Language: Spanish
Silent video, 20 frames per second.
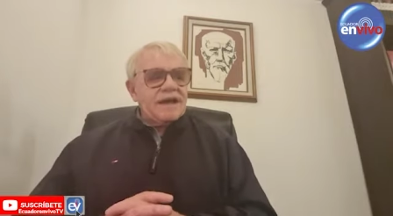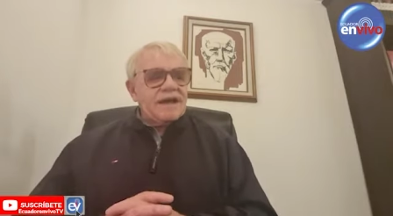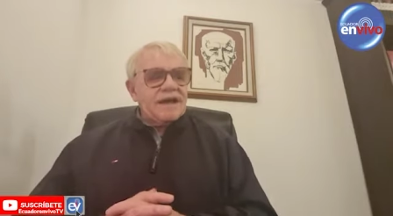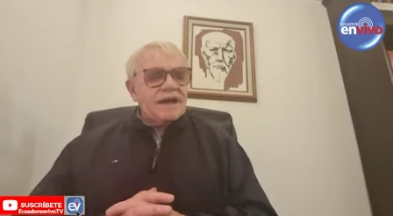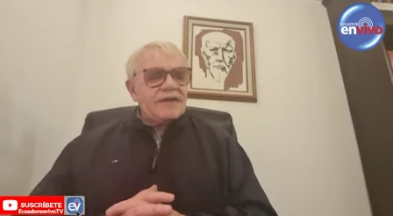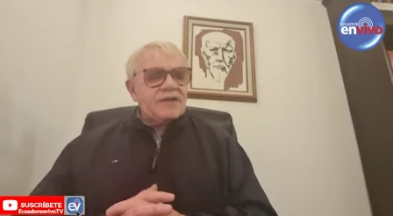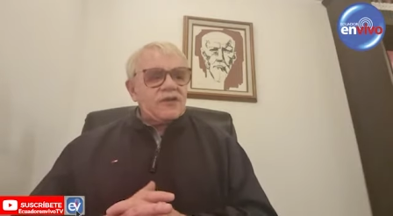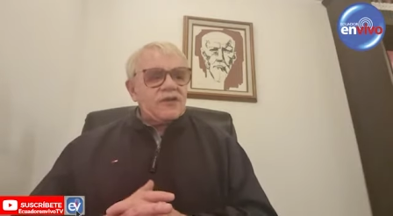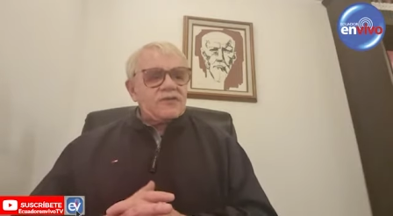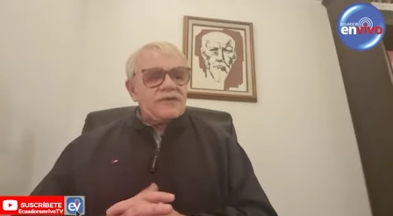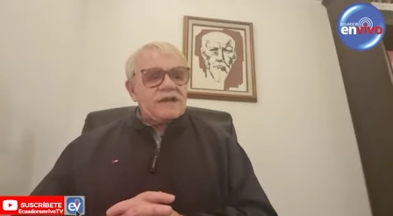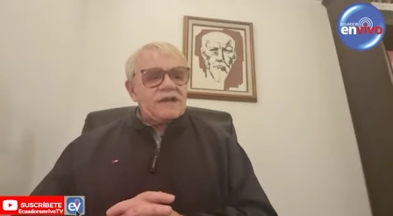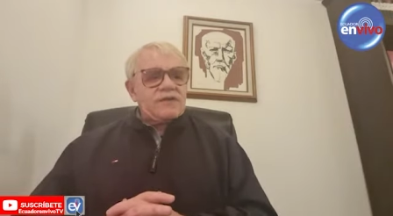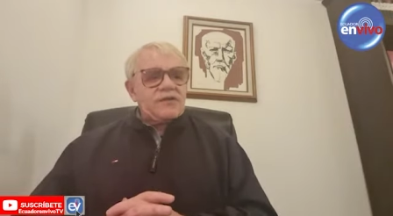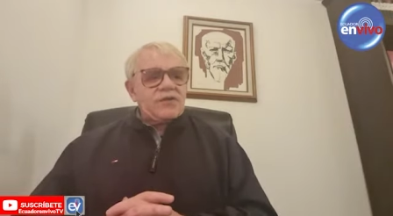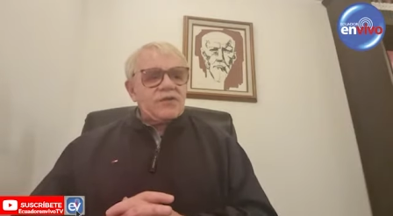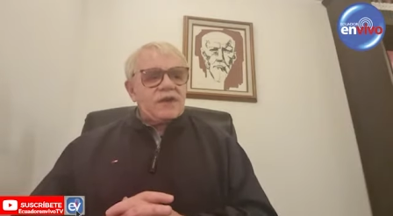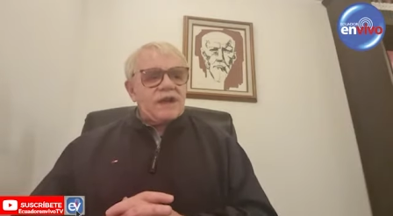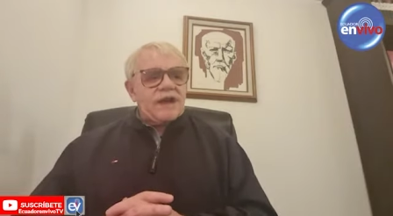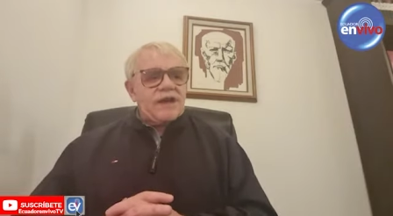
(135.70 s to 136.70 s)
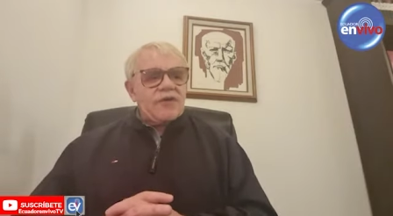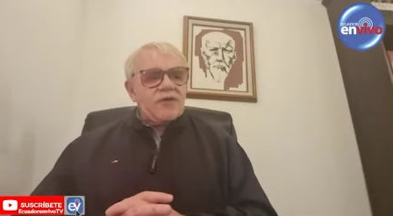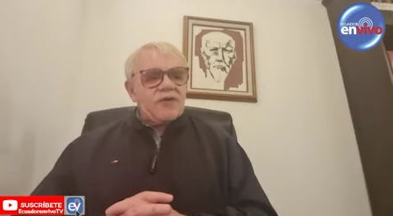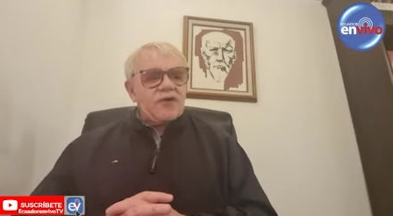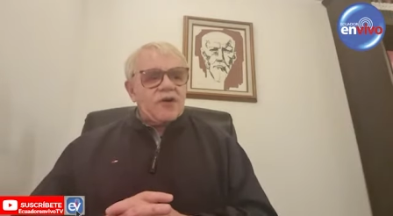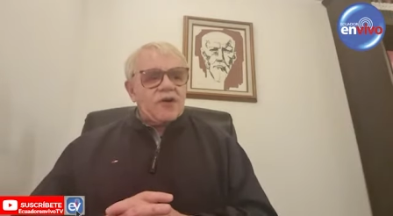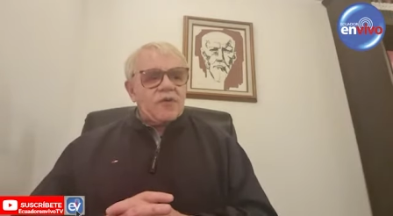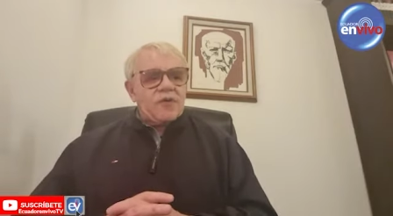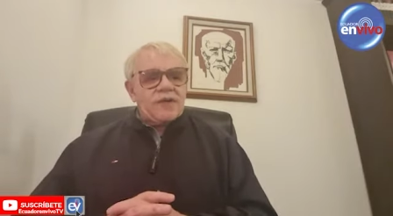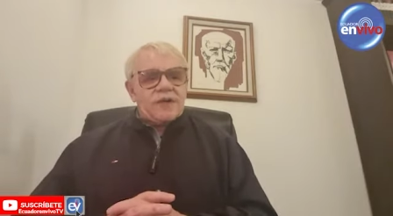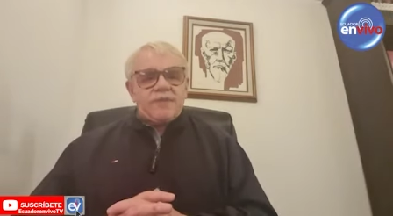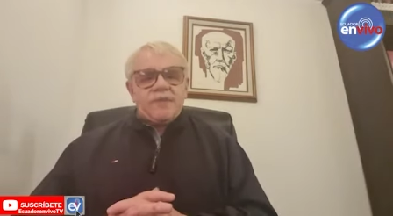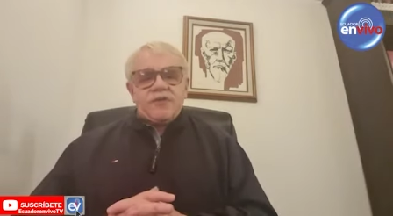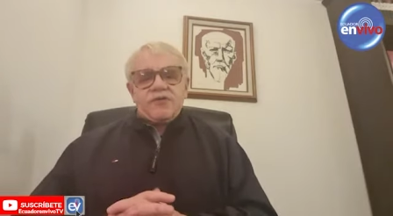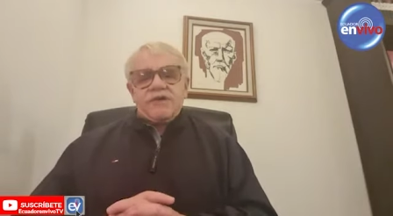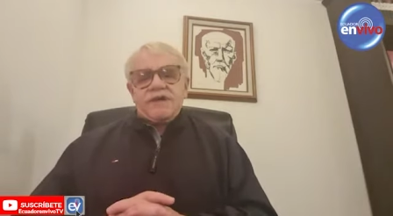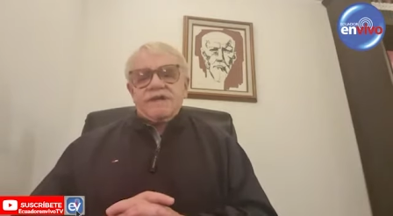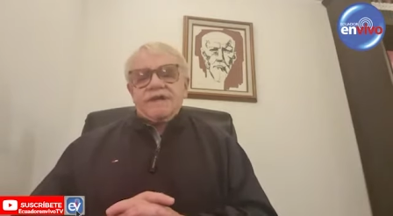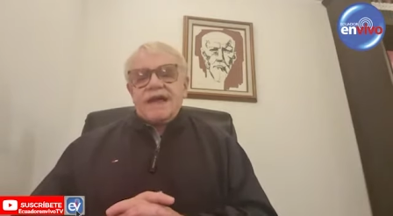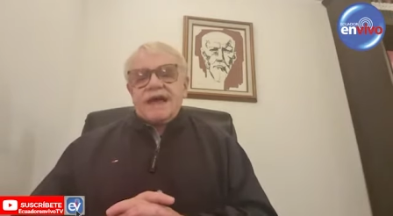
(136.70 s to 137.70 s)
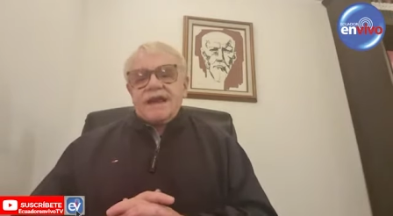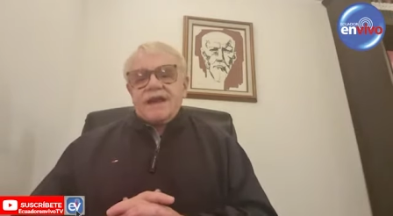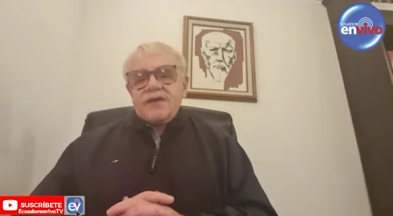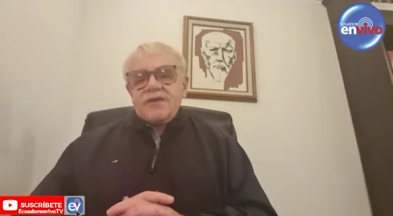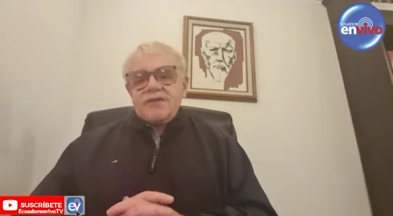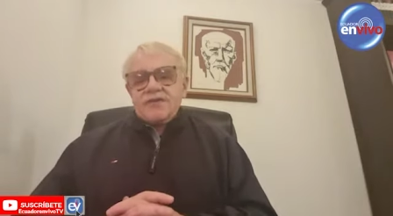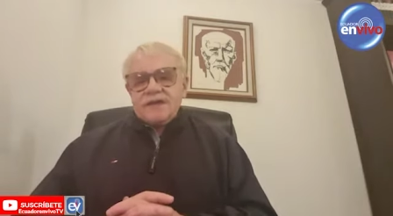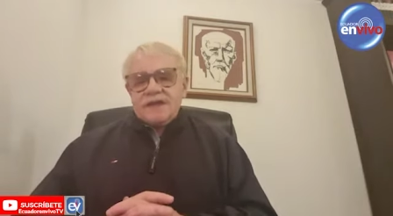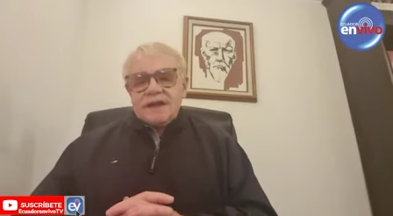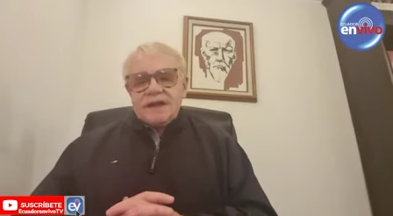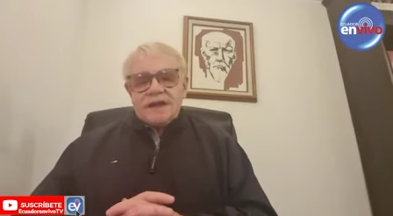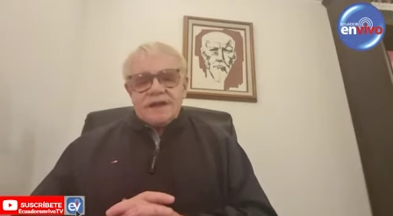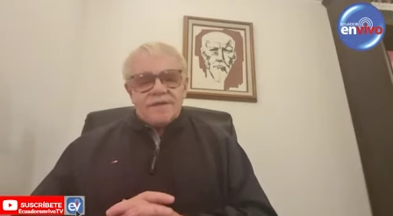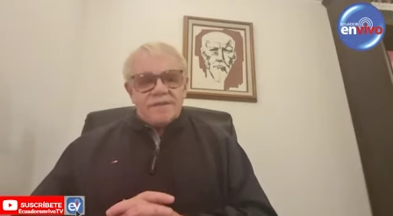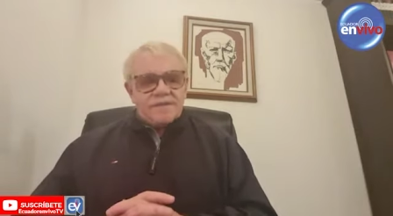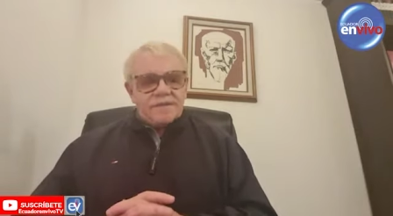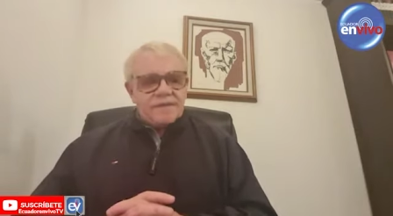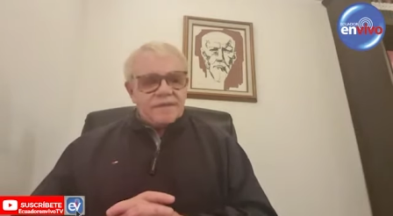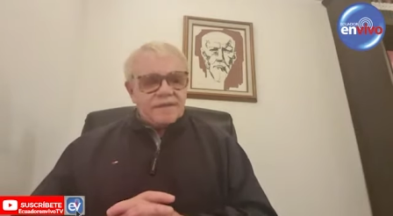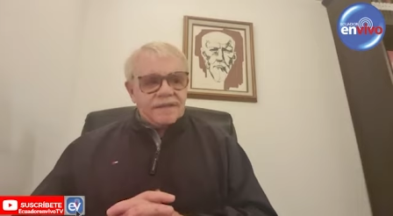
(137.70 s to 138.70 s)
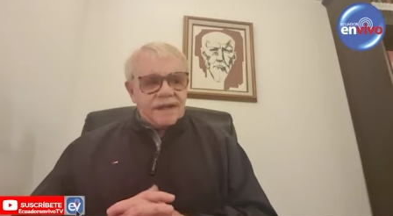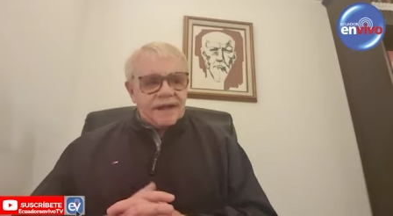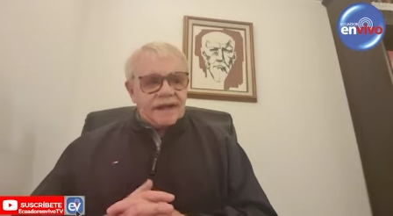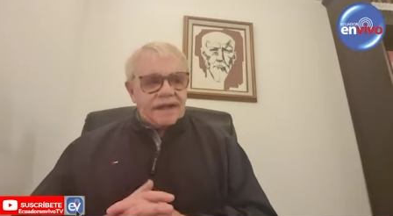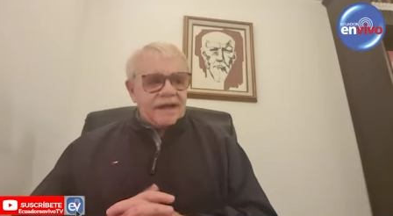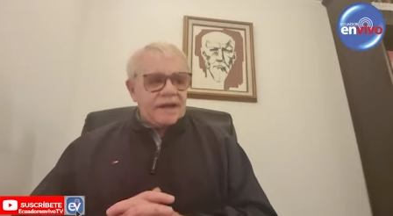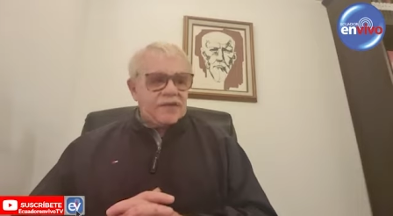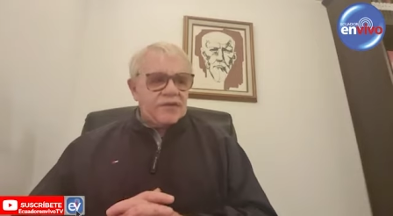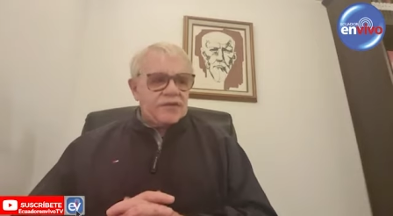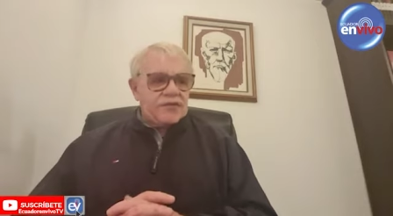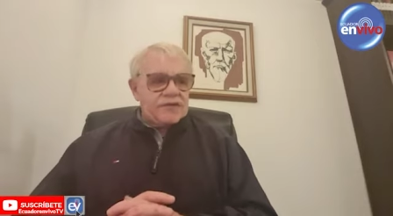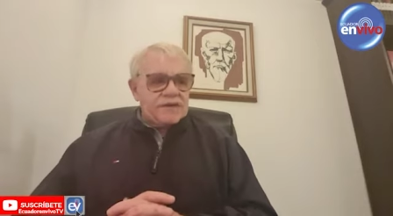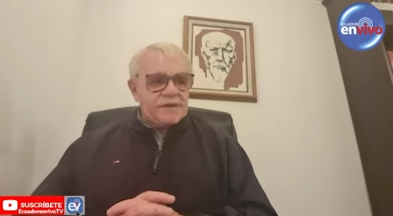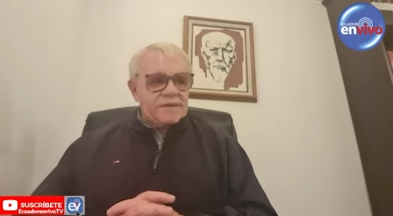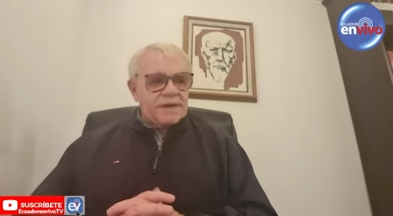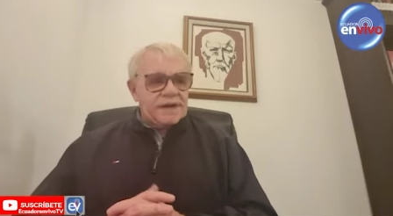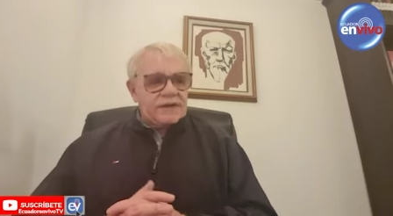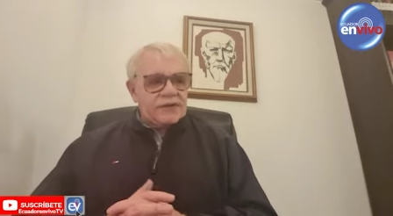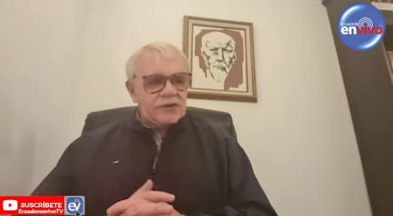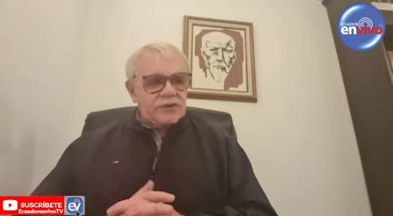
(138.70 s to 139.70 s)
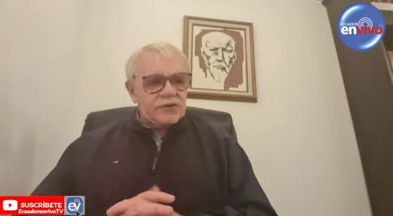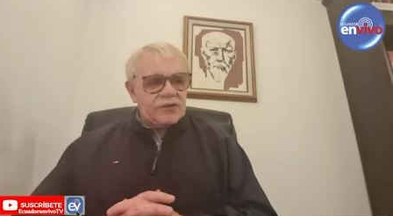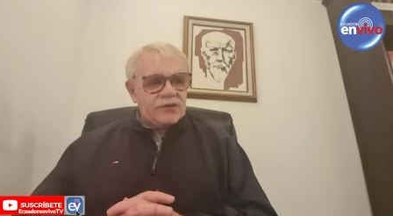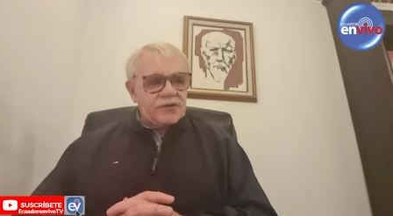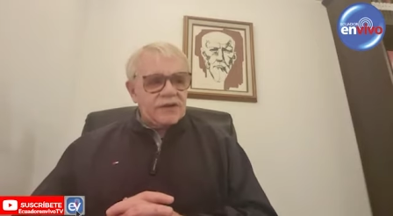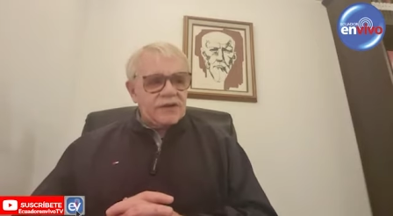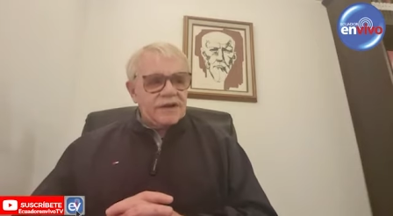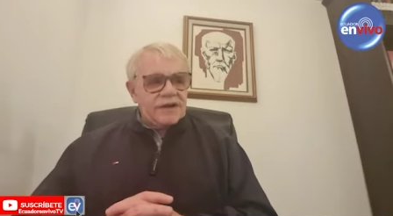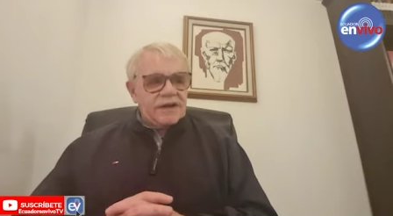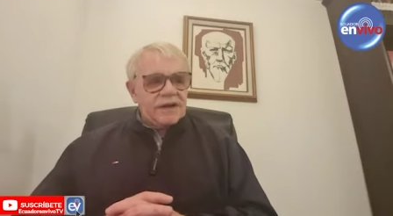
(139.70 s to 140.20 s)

Entonces surgieron como depositarios de, de aquel conocimiento